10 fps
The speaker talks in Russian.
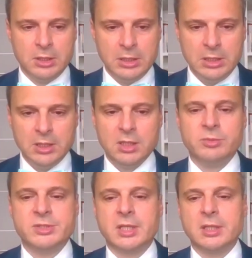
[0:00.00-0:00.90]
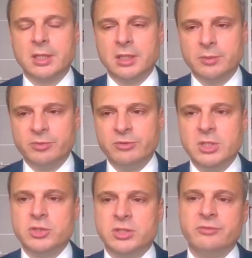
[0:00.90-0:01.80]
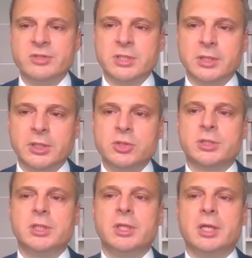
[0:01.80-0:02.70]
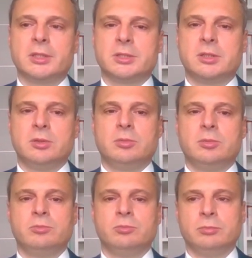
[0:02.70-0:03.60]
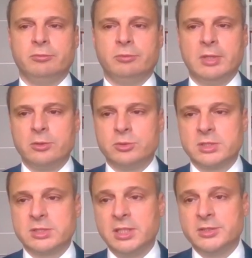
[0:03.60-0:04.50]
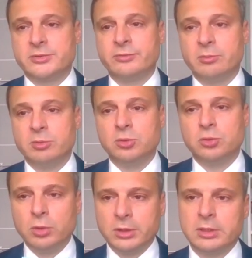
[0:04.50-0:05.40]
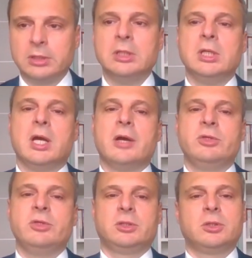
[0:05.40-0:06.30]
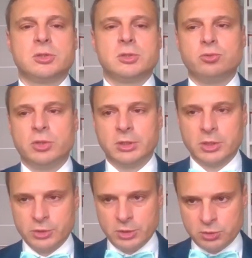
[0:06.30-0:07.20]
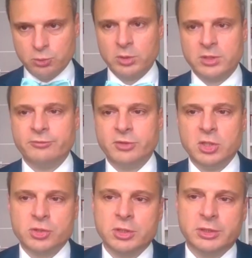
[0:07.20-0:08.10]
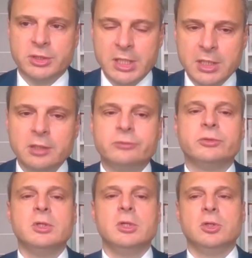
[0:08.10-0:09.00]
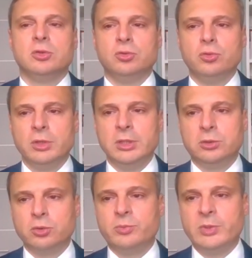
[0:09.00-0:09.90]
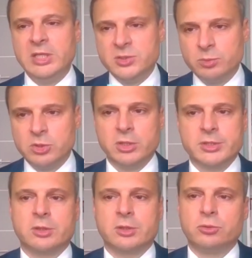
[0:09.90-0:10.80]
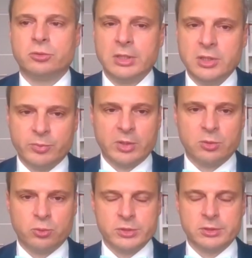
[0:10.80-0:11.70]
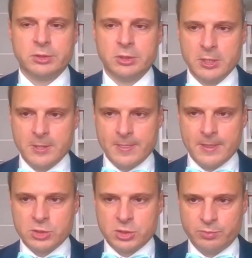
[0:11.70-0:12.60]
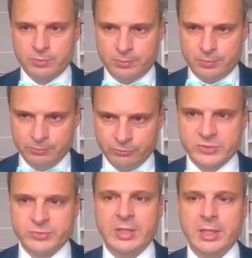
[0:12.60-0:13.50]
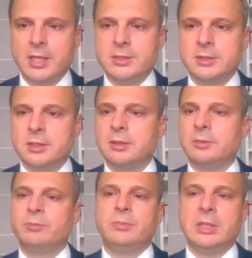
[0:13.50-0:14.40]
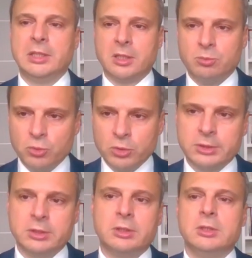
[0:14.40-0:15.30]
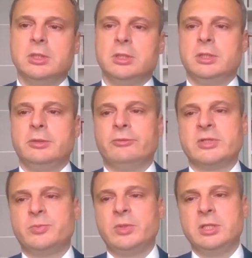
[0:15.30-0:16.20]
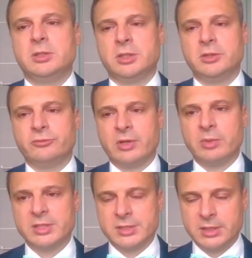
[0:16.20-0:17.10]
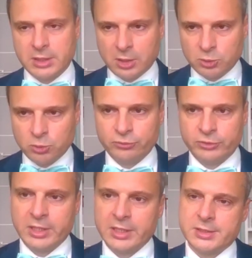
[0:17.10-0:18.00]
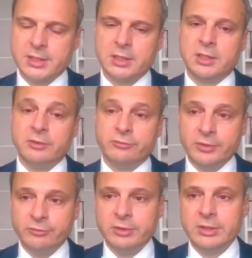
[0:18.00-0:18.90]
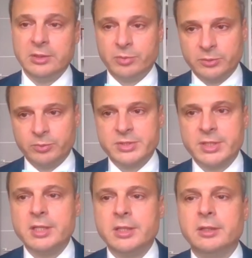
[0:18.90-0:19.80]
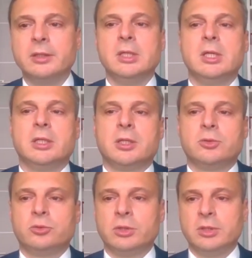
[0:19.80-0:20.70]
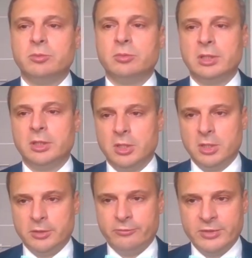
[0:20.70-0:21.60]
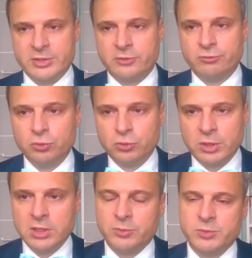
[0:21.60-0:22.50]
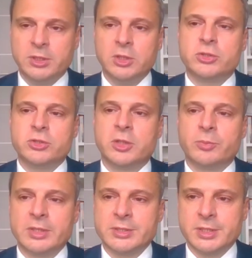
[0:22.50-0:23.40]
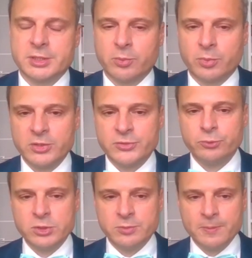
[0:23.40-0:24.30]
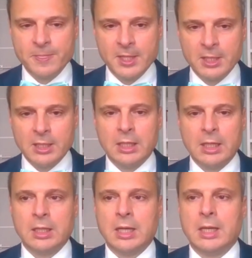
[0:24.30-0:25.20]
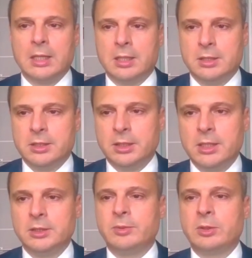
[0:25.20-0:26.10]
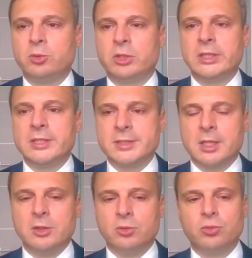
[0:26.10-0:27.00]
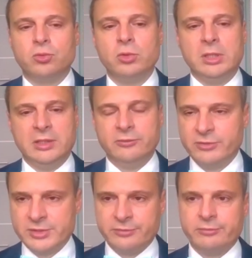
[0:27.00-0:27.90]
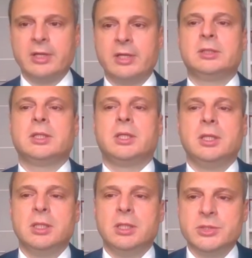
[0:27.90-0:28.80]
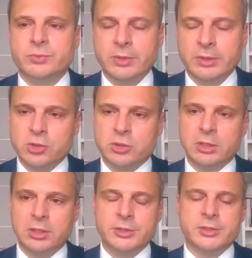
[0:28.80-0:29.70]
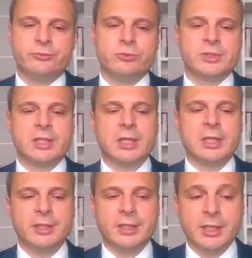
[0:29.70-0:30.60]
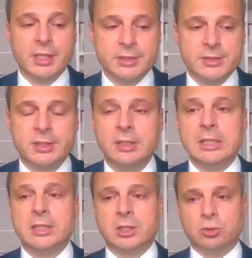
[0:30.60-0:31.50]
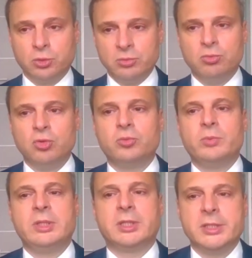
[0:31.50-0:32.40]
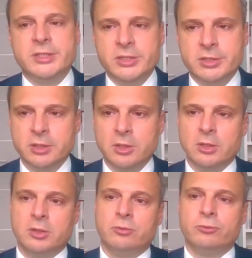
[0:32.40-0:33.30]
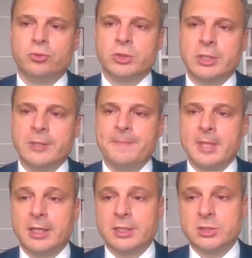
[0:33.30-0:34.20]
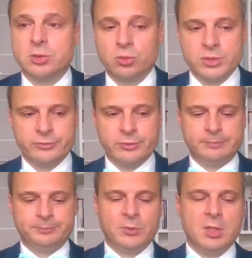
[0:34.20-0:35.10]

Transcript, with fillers: И эмоциональные, и поведенческие, и физиологические реакции являются следствием не только, а в некоторых случаях даже не столько внешних триггеров, но и той призмы, через которую они проходят. Наше восприятие, переработка воспринятой информации, трактовка и оценки, выводы и предписания, которые мы в этих внутренних психических процессах производим – а, а, играет порой колоссальную роль, вызывая такие избыточные или дисфункциональные реакции, которые могут переходить в уже расстройство.